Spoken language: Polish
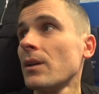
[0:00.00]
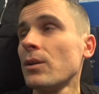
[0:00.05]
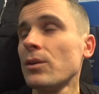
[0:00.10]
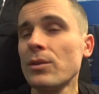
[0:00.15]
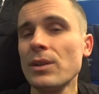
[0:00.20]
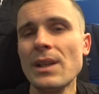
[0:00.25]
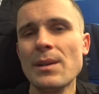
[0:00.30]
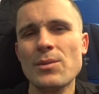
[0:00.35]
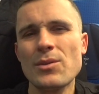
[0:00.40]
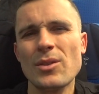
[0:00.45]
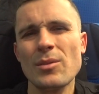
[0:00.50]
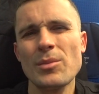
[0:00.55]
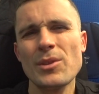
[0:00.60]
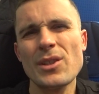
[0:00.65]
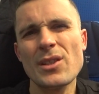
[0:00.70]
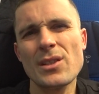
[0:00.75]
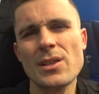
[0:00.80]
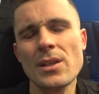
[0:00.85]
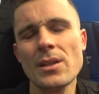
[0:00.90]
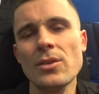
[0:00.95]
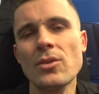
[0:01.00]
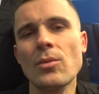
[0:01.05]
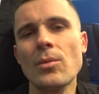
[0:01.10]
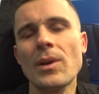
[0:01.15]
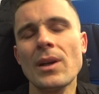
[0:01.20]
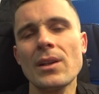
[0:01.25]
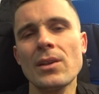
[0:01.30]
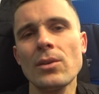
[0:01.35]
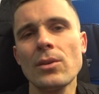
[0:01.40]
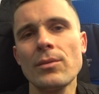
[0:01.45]
nie wiem czy to będzie centrum
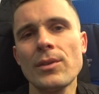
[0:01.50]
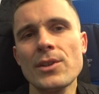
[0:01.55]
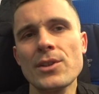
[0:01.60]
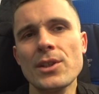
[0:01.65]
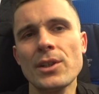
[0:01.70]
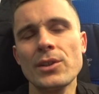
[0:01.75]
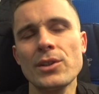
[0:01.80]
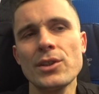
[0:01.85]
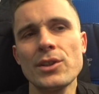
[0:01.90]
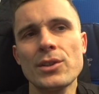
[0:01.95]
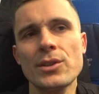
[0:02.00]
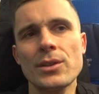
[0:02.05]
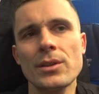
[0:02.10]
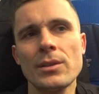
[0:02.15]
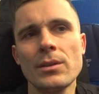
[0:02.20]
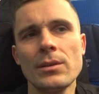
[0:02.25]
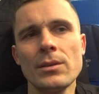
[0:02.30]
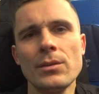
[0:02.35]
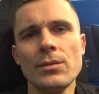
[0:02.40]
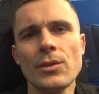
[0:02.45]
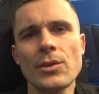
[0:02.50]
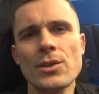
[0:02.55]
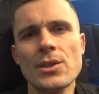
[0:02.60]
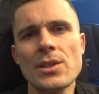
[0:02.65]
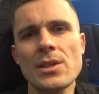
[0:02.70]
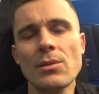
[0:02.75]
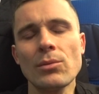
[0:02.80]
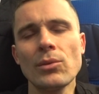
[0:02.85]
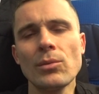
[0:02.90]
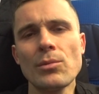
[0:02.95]
handlowe, czy jakiś e,
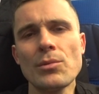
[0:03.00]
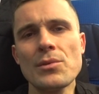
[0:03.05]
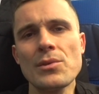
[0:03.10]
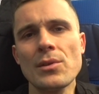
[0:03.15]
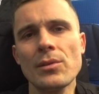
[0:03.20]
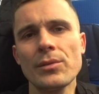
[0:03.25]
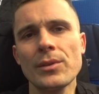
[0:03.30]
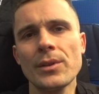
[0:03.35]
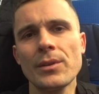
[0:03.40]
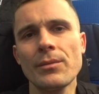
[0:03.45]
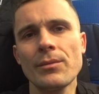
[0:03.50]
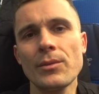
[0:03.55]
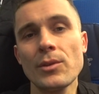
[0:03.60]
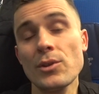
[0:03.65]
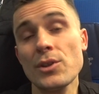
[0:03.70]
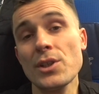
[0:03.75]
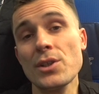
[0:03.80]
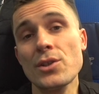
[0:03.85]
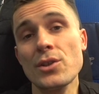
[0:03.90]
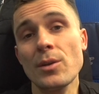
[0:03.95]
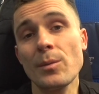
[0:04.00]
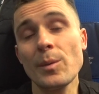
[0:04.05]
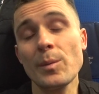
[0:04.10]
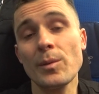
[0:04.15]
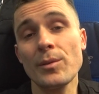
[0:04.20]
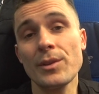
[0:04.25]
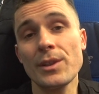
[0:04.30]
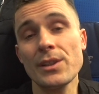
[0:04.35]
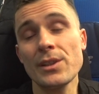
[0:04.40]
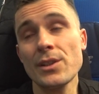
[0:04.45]
dworzec autobusowy, no ciężko mi
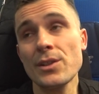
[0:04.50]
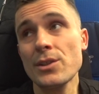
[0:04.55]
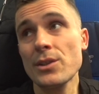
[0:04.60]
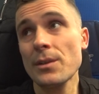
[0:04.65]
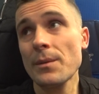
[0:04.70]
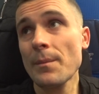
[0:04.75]
powiedzieć.